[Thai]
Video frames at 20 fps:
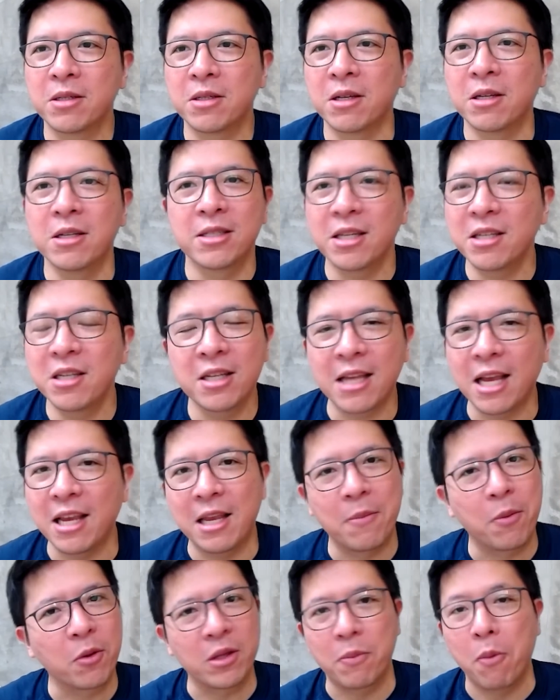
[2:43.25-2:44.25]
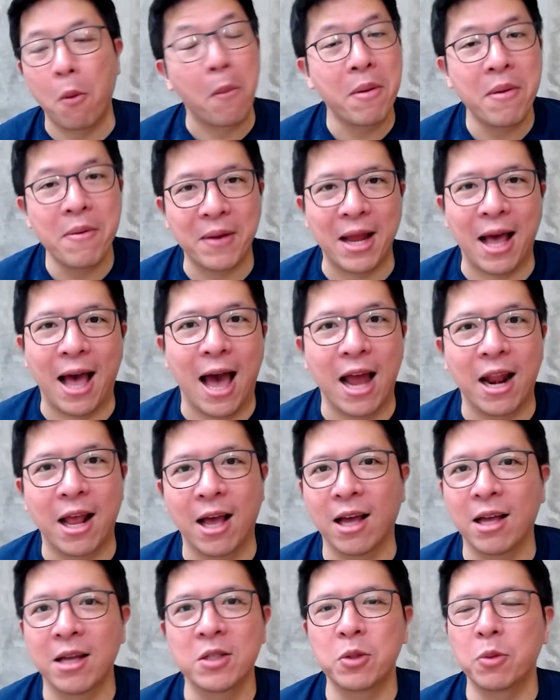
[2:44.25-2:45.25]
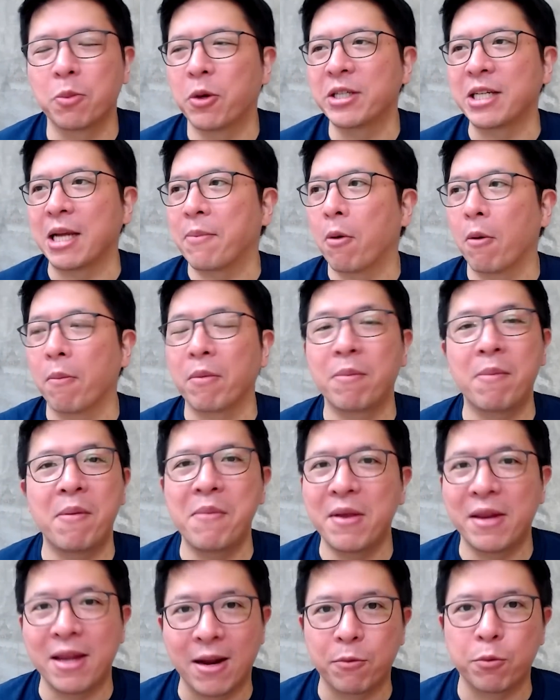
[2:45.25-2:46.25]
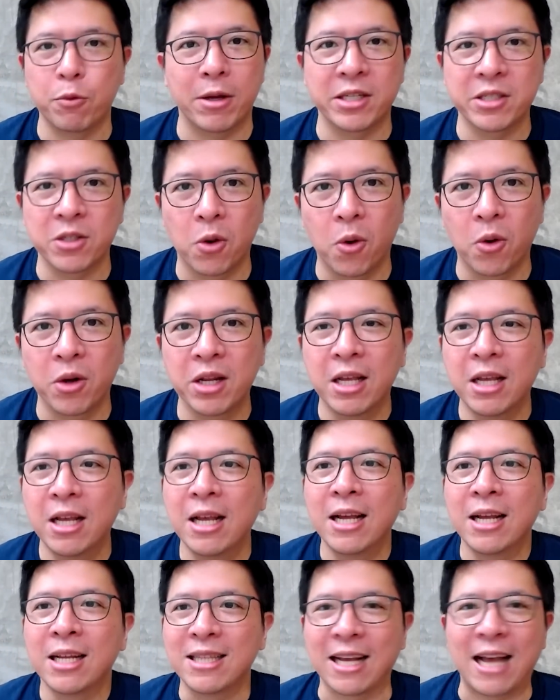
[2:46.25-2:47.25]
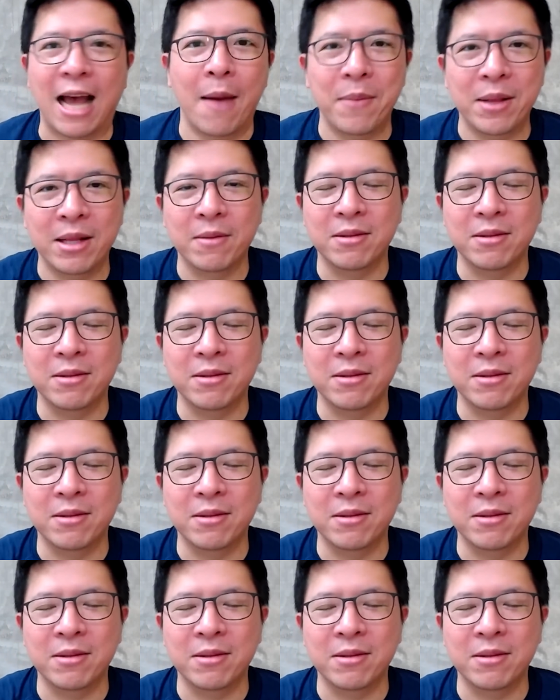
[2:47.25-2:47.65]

คือเสื้อยืดกางเกงปกติผมไม่มีปัญหานะฮะ บริษัทผมไม่มี dress code แต่การไป